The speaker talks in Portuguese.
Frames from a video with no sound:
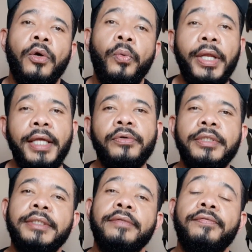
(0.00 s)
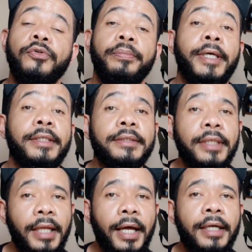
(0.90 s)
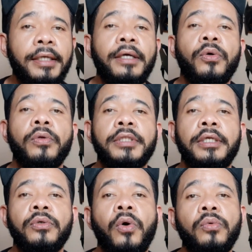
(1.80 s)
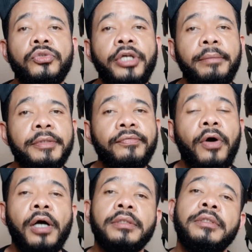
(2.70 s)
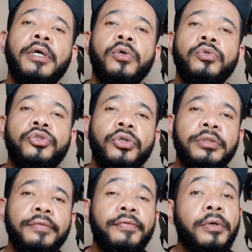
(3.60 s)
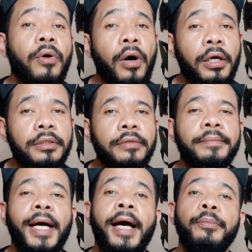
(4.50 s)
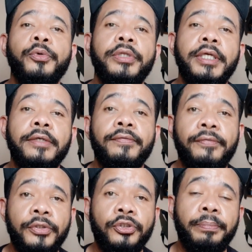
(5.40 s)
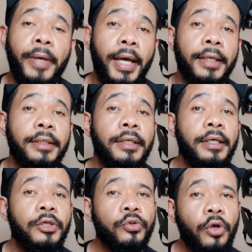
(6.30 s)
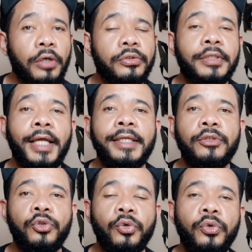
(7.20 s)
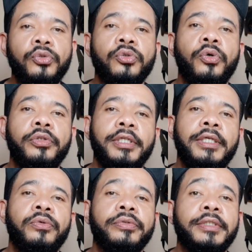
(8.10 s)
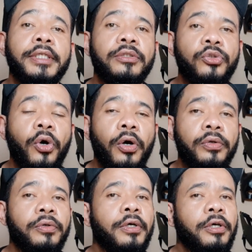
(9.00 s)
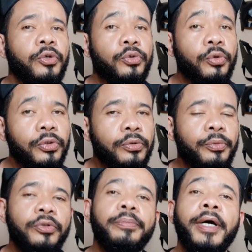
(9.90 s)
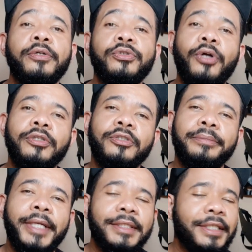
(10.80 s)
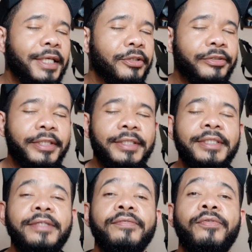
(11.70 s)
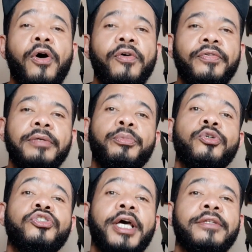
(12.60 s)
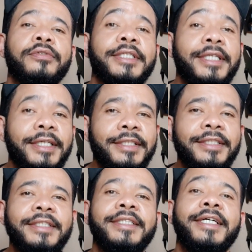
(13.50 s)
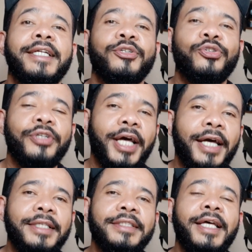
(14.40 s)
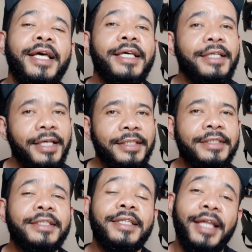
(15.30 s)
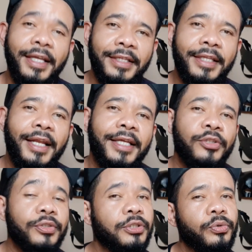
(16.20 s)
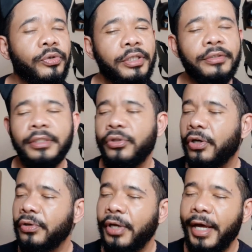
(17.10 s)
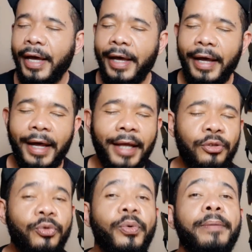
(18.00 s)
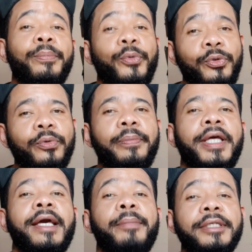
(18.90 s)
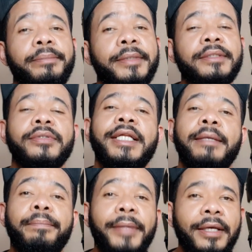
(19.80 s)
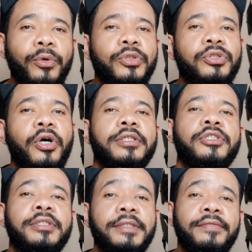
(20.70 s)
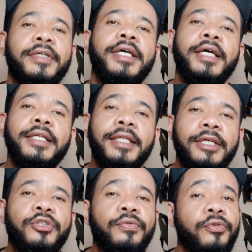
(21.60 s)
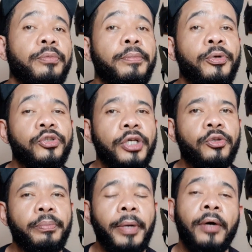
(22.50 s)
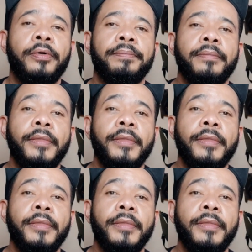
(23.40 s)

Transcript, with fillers: O elenco desse filme é estelar, contando com James Fox, o Joseph Gordon, a Monique Fishback e o nosso talentoso Rodrigo Santoro. Eu torço muito para os nossos brasileiros que se envolvem em projetos grandes internacionais e eles tem talento, sim. O Rodrigo Santoro atua muito bem e a participação dele é bem gostosa de se ver neste filme Projeto Power.